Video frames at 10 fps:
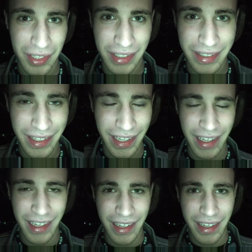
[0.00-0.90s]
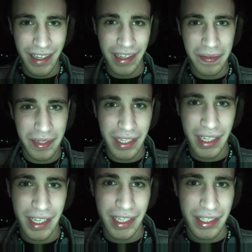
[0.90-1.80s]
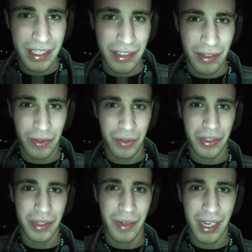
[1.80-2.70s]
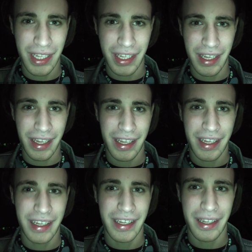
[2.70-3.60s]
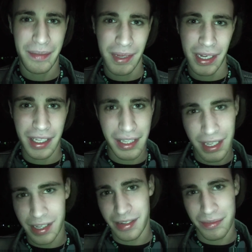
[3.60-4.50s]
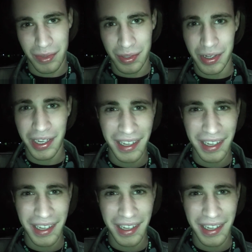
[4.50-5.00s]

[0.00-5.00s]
no? E quindi sì, sono uno di quelli che ballicchia in modo